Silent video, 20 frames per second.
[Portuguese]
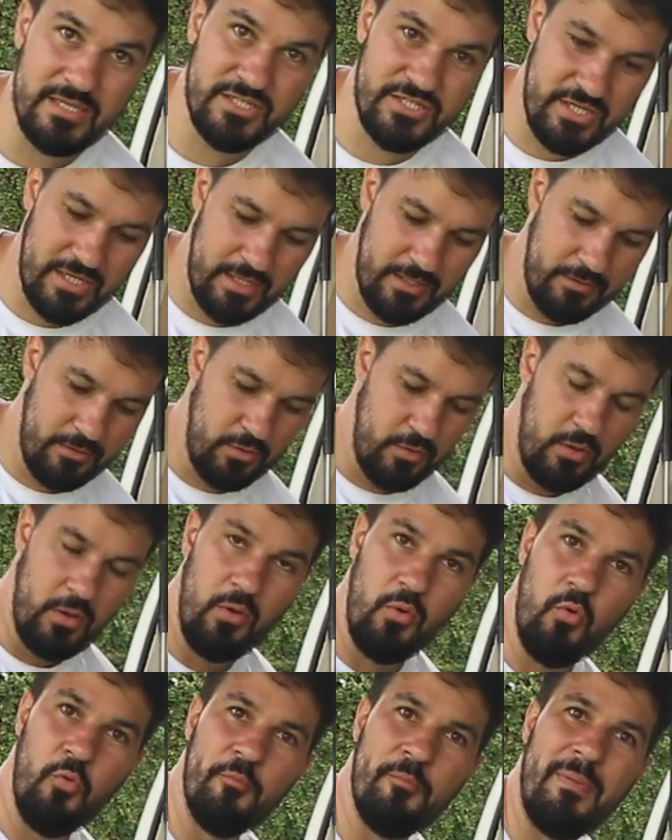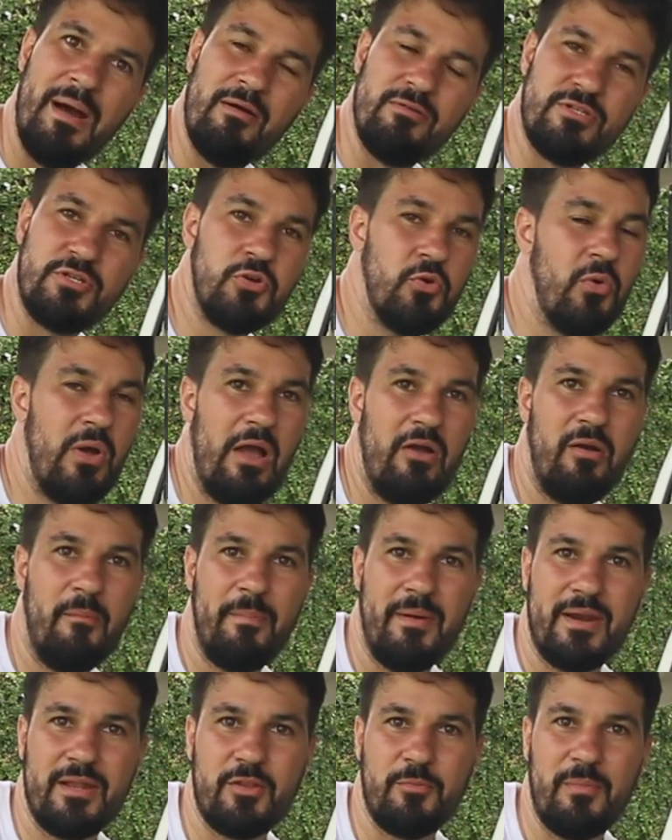encher um balde com água
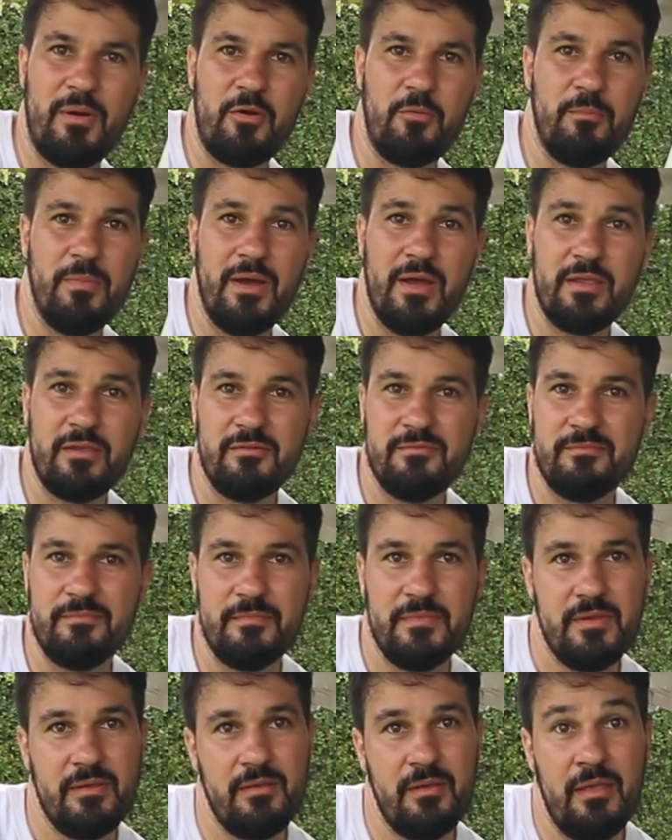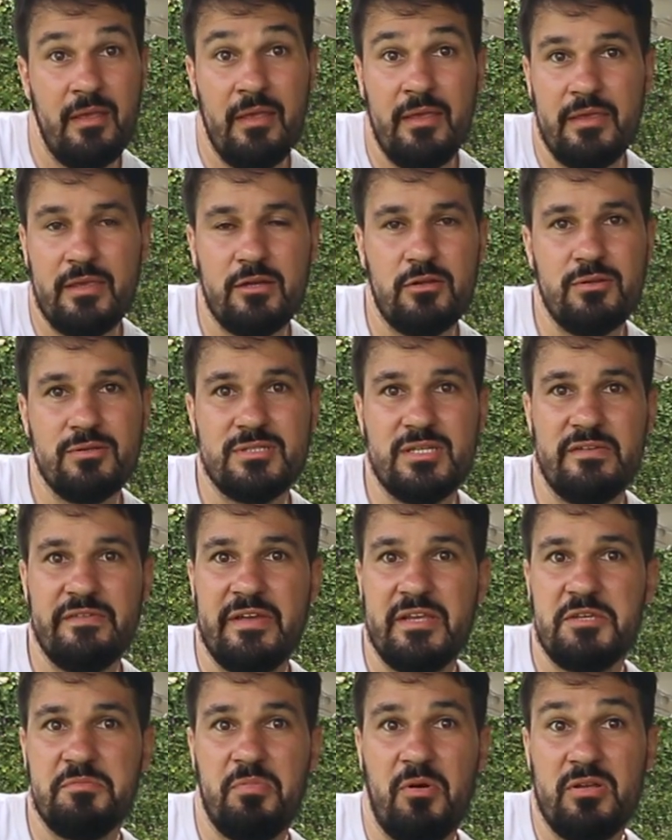para tomar o banho Inclusive
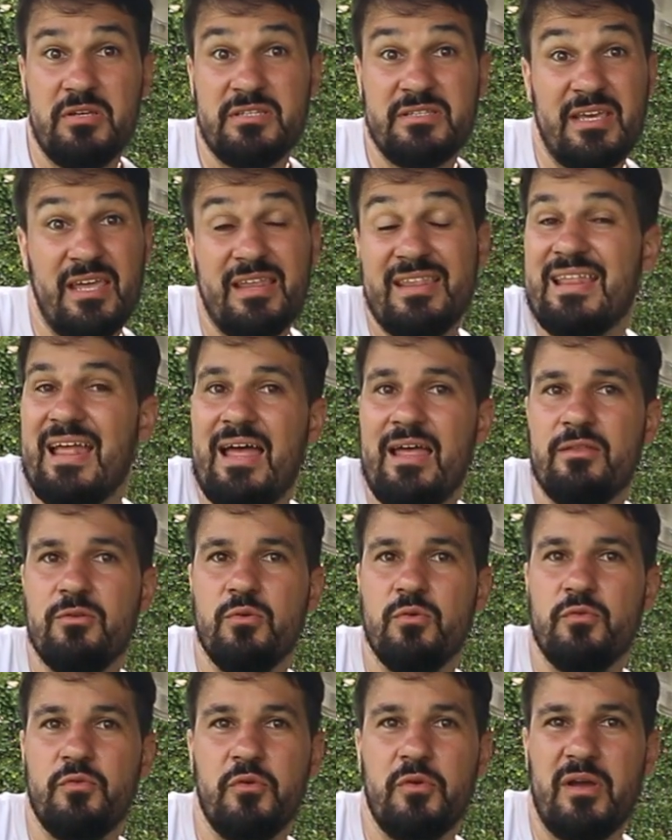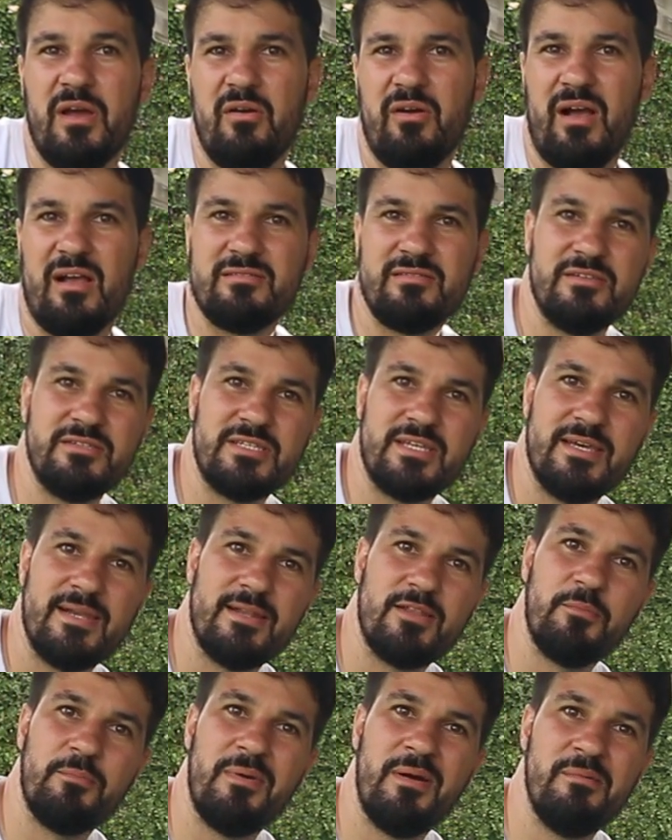a gente pode esquentar no fogão caso a gente
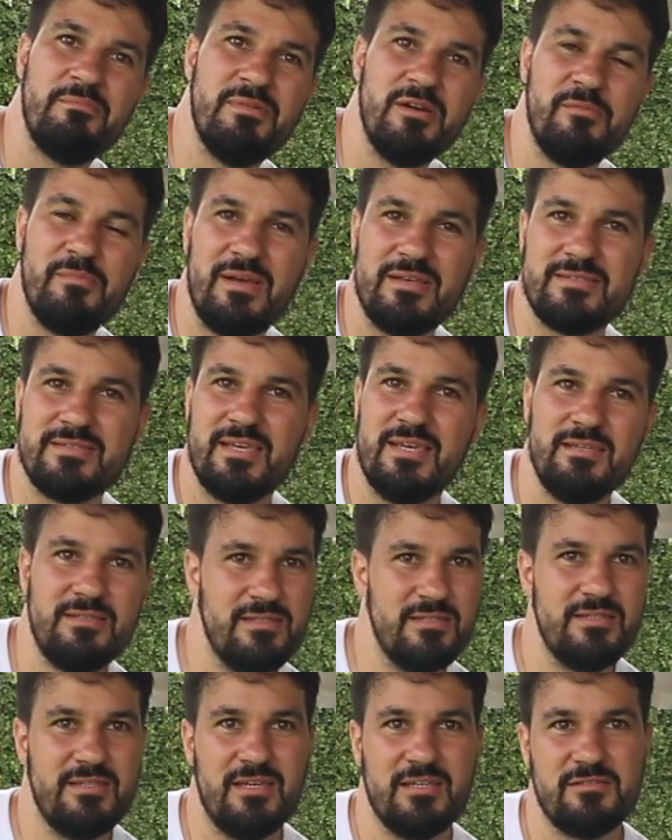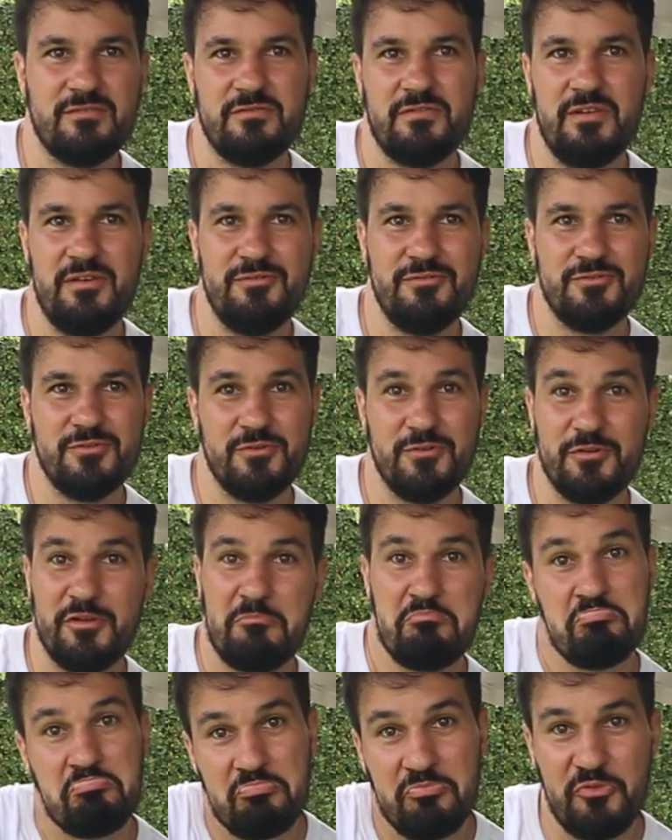queira tomar banho mais quente em dias frios ou
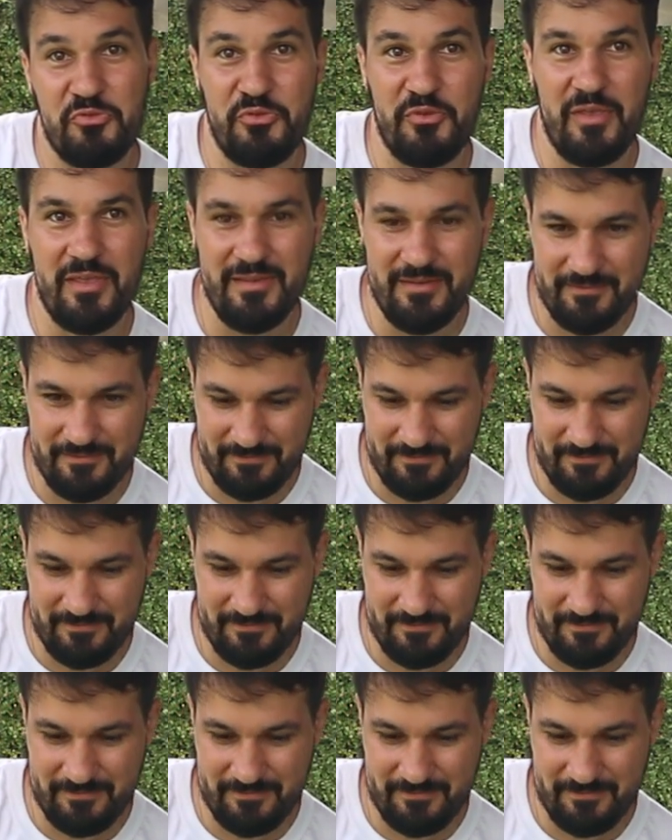não sei. Tá